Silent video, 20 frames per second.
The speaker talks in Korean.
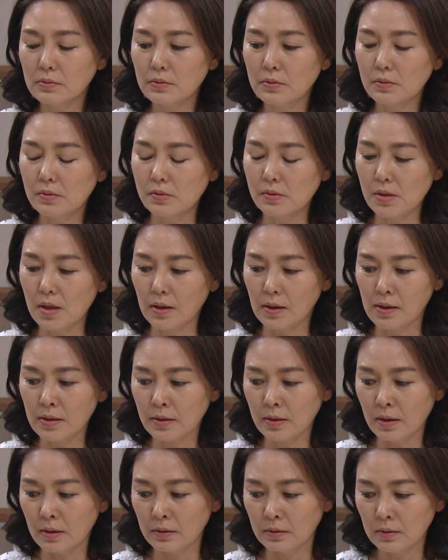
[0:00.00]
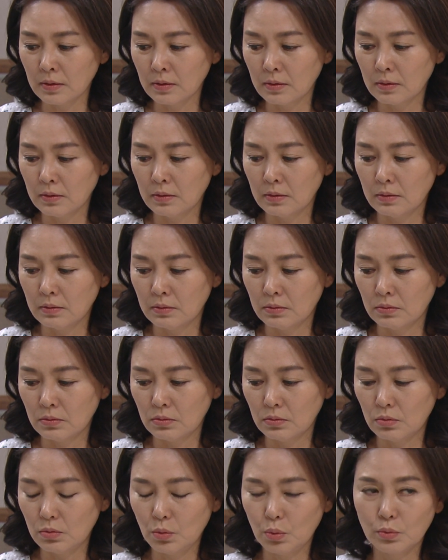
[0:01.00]
이상하게
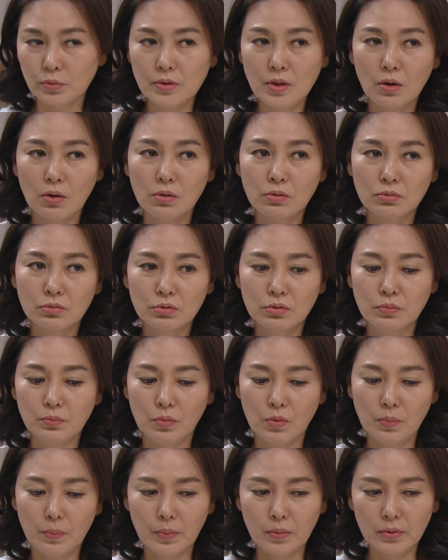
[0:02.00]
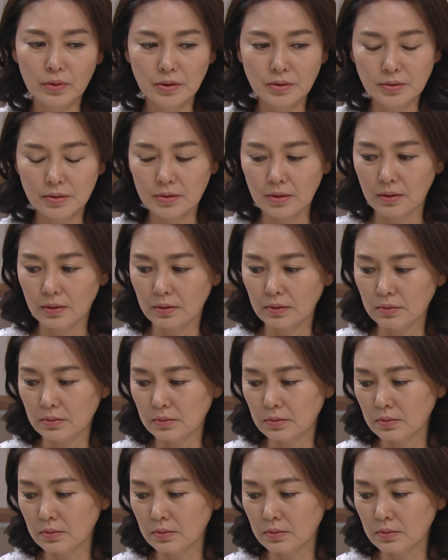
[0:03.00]
동생 얼굴을 못 보겠어.